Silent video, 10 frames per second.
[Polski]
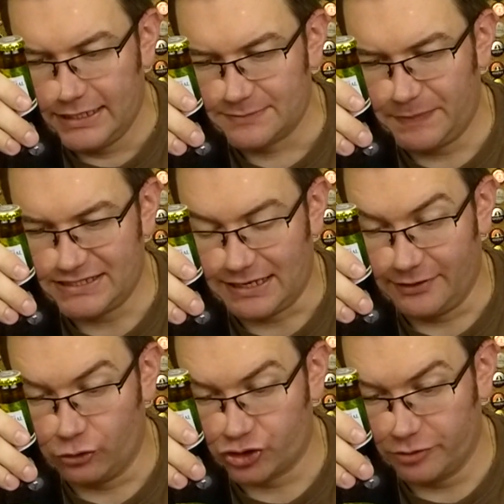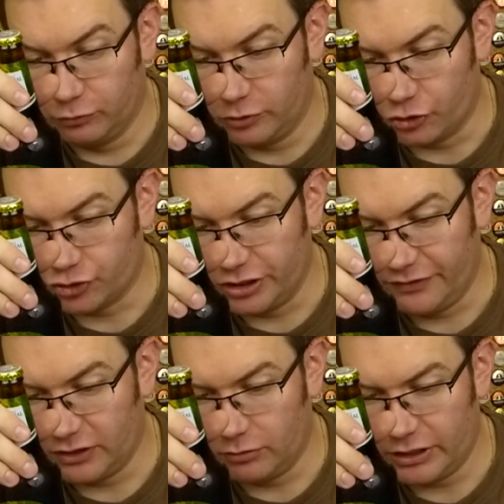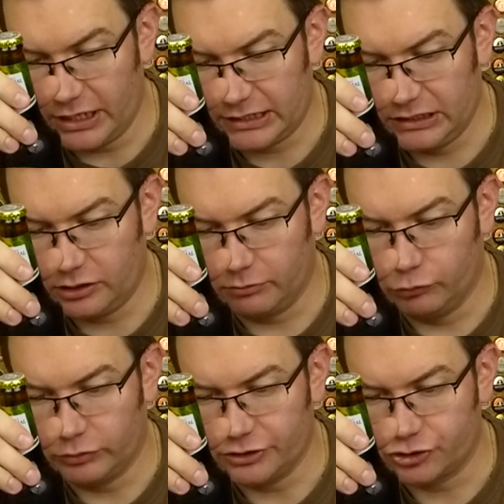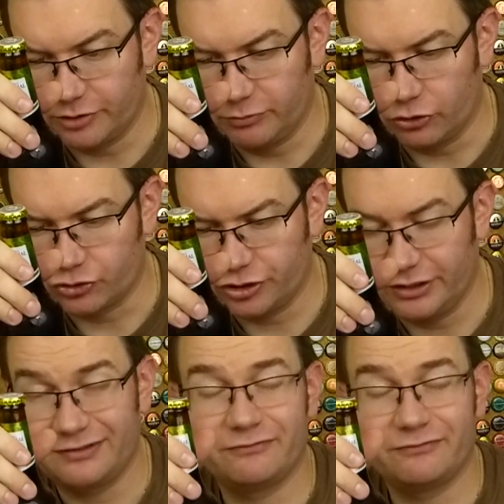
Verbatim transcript: Specjalnego szczepu drożdży. Nie wiadomo jaki to był ten szczep drożdży.